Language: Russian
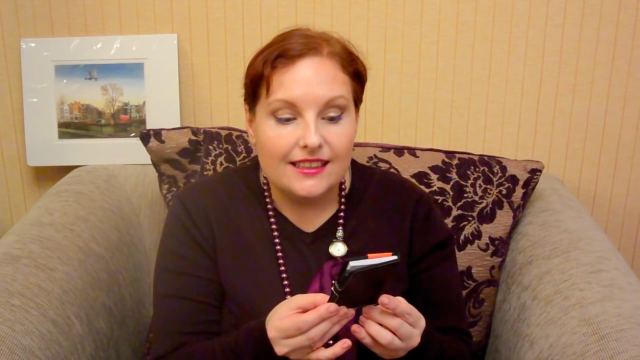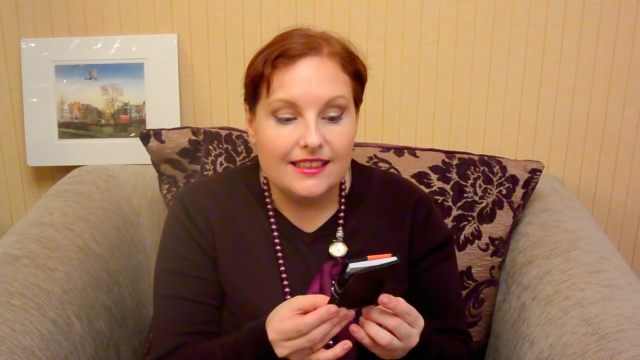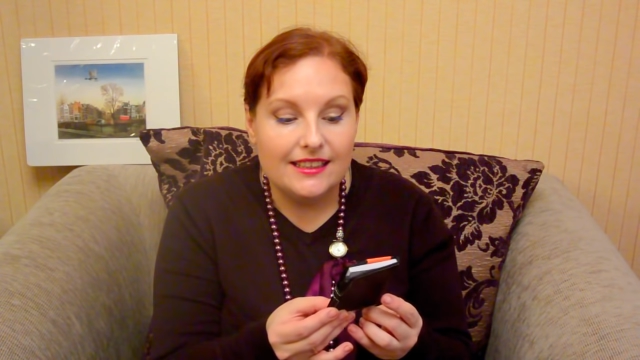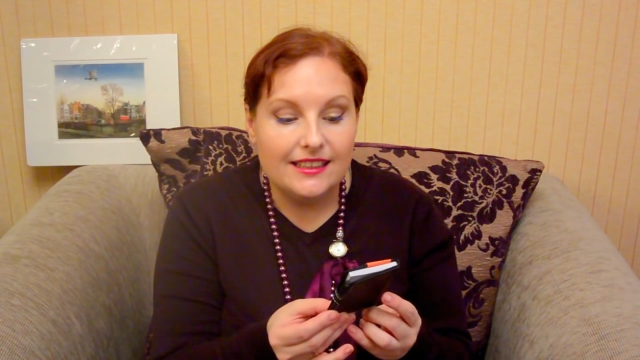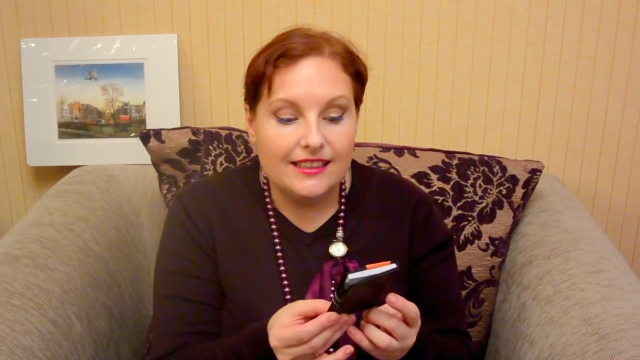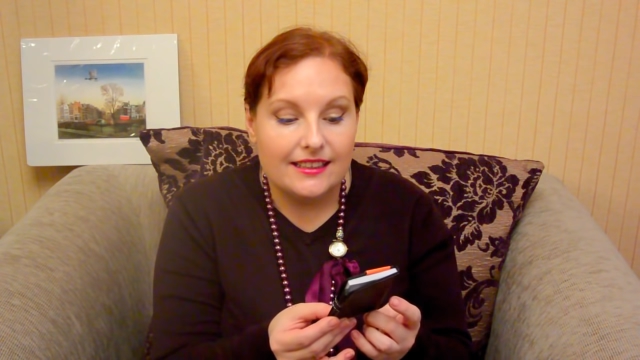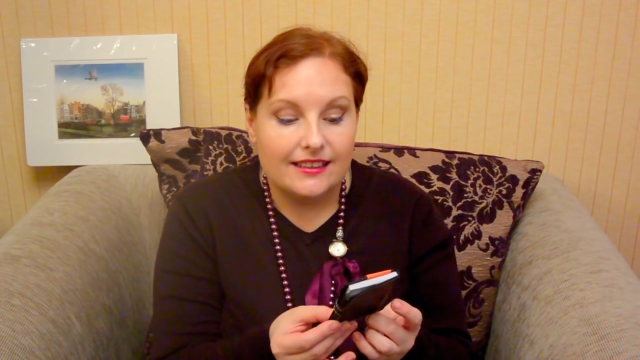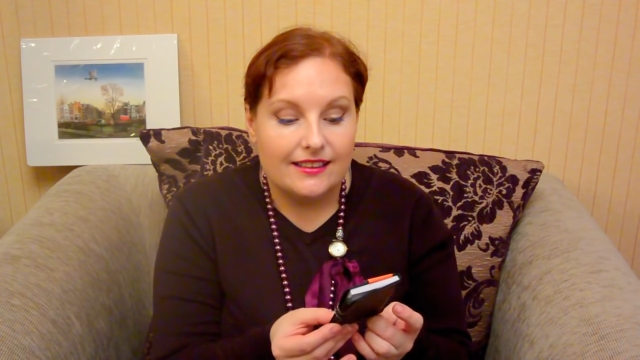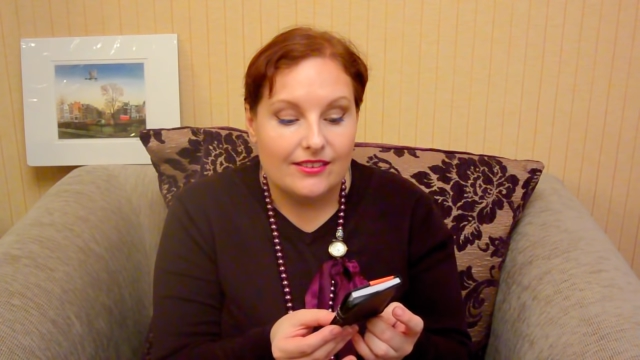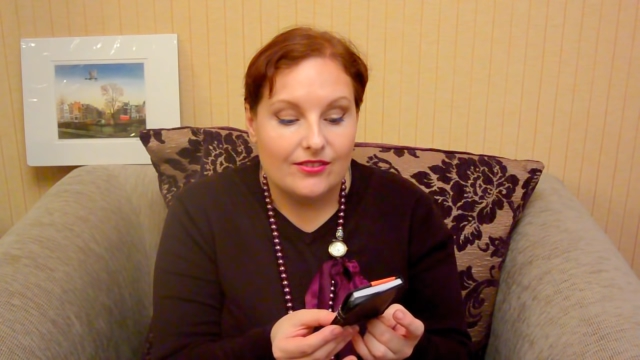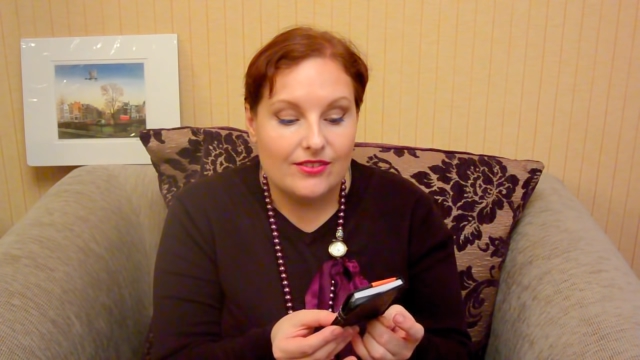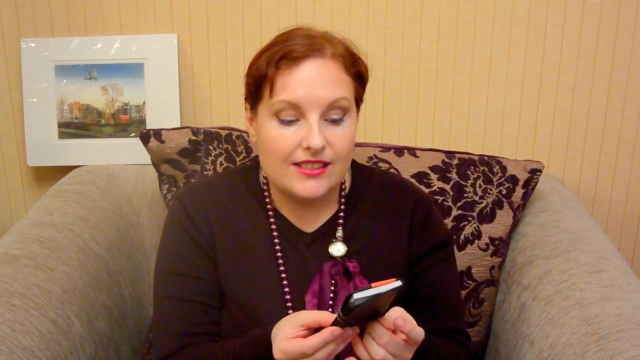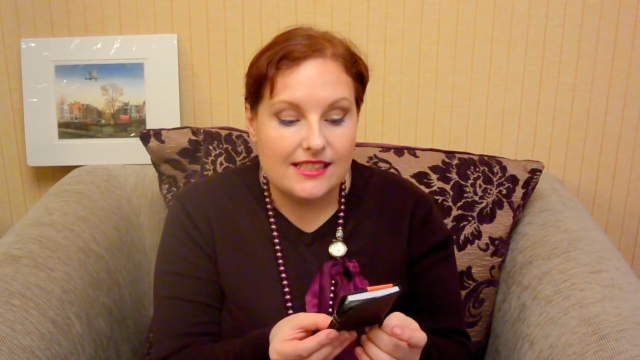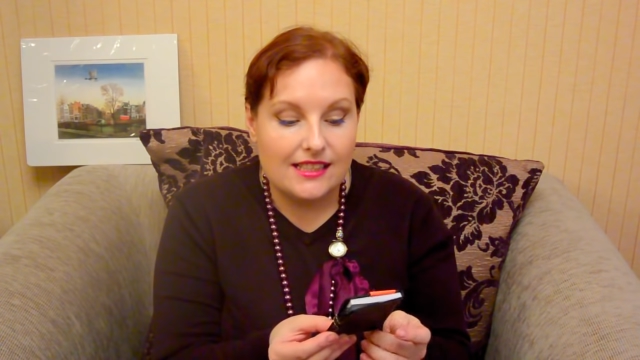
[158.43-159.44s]
И
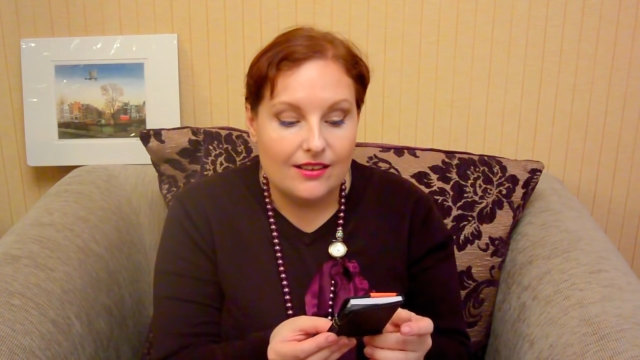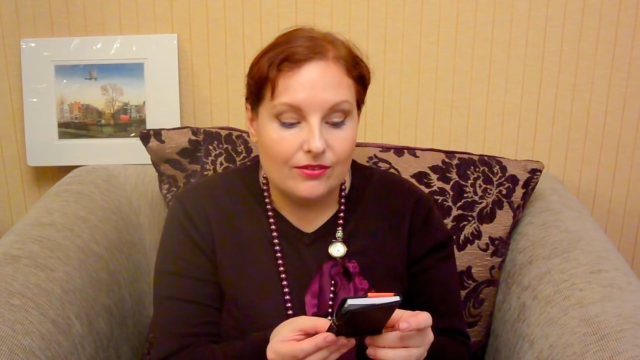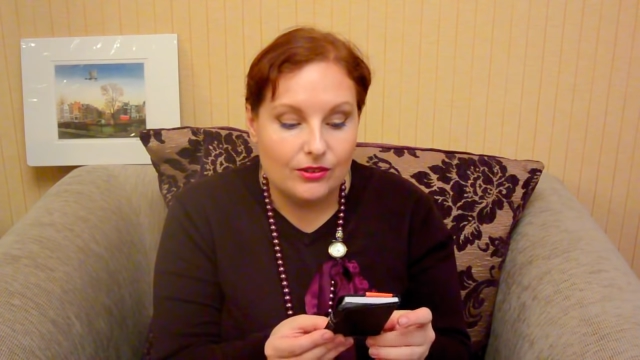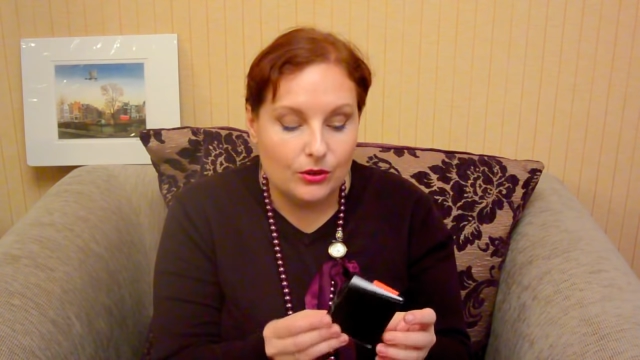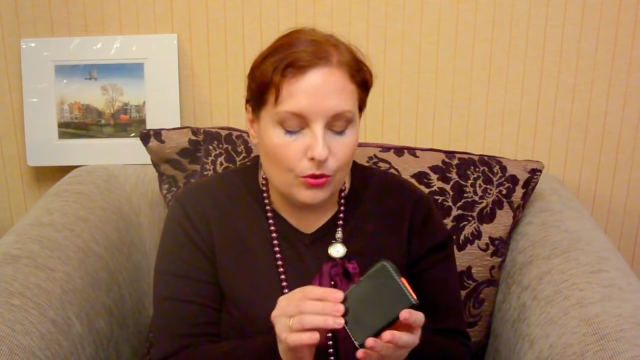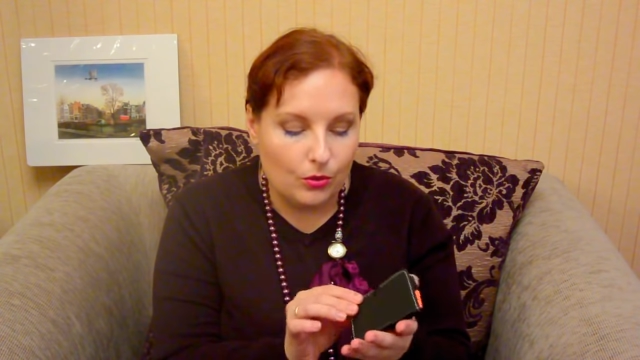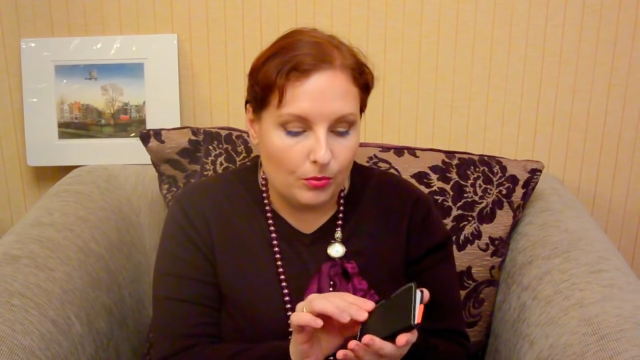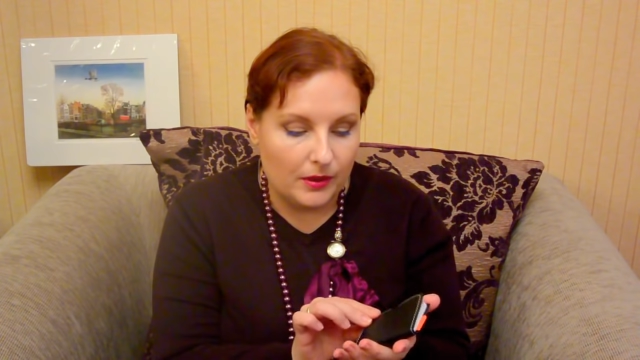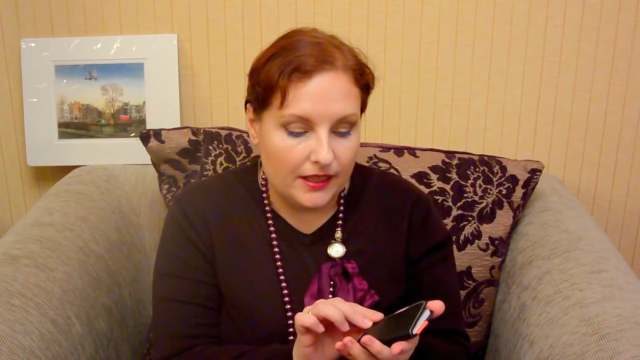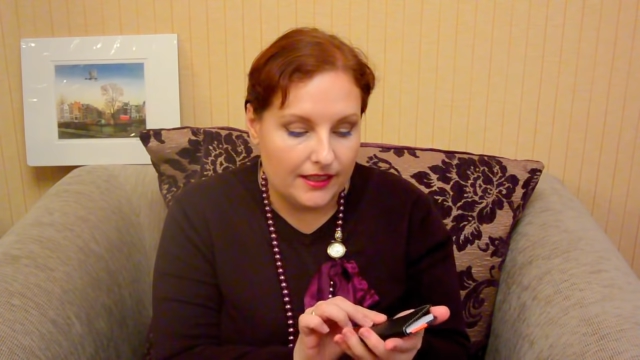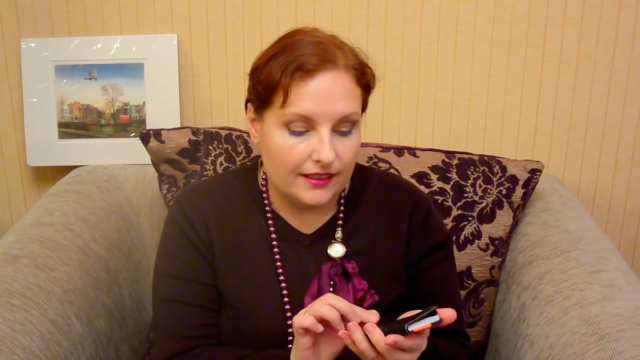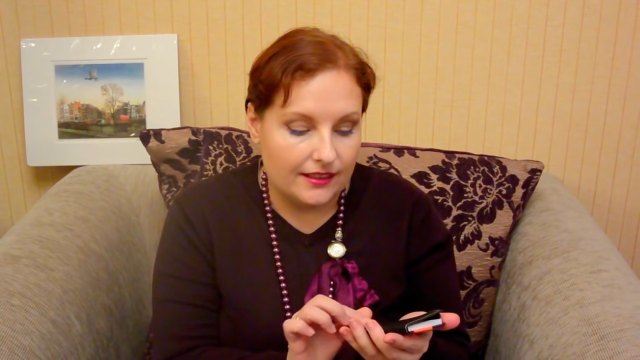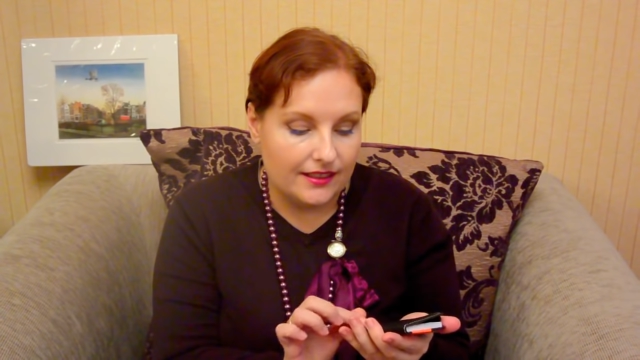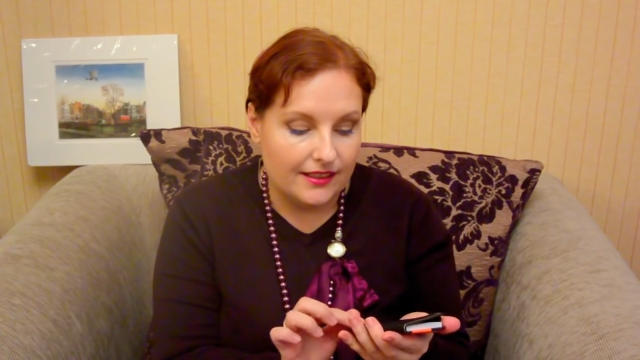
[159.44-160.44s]
в основном
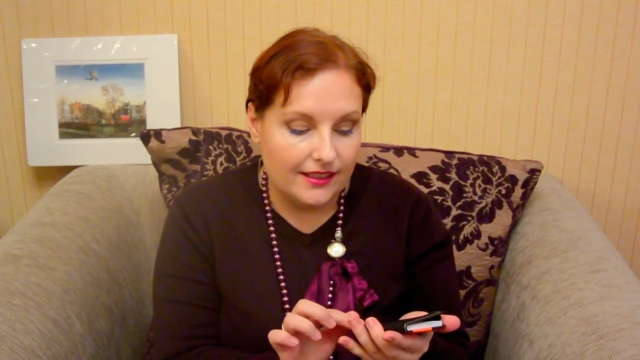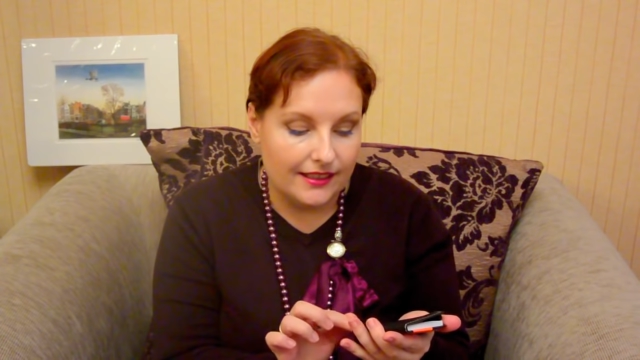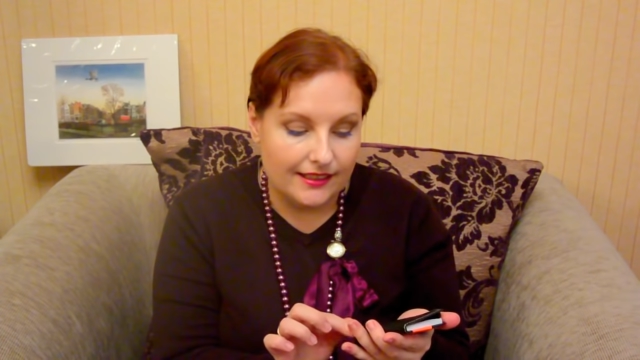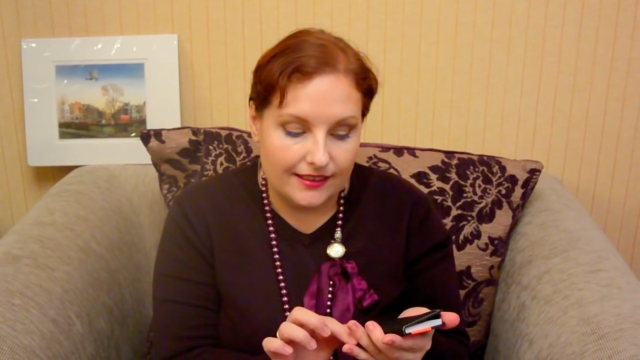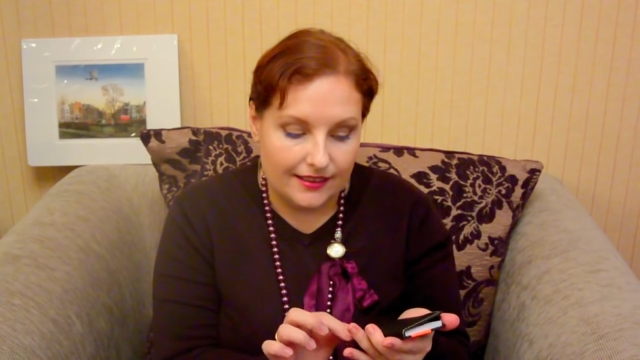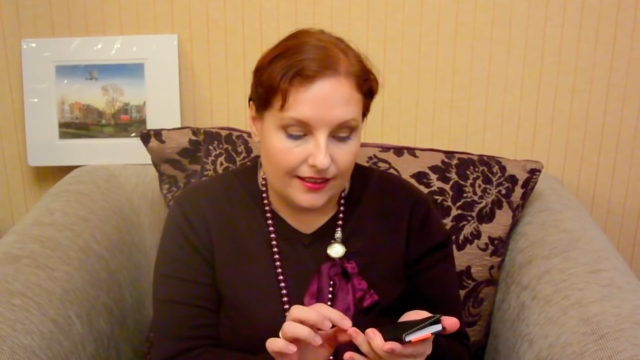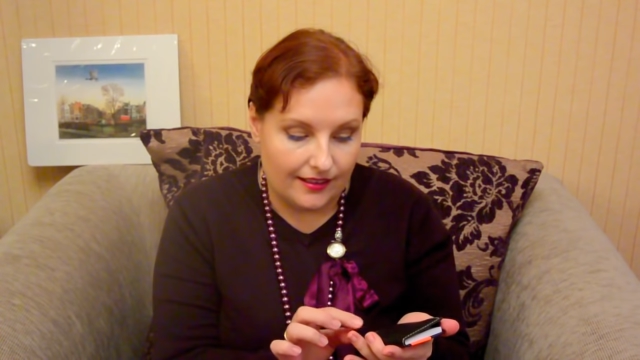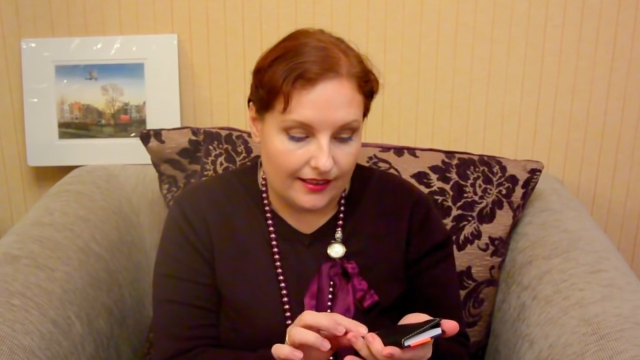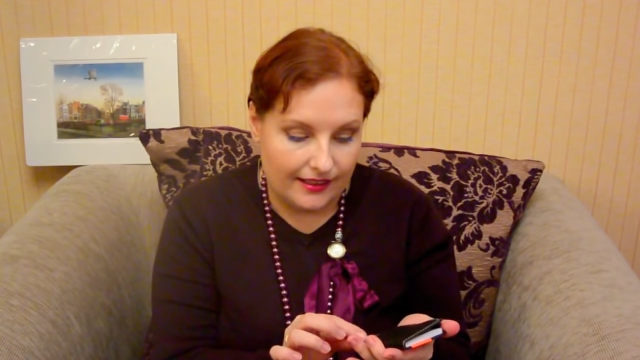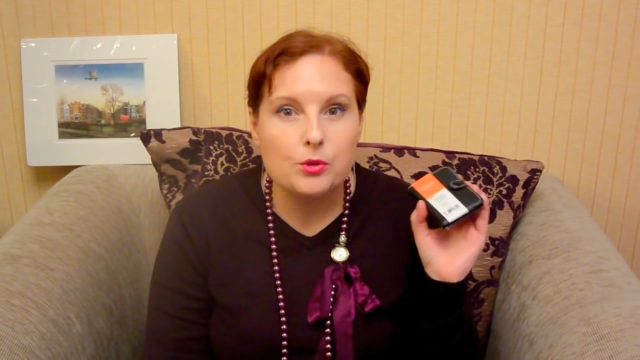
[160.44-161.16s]
это не Китай.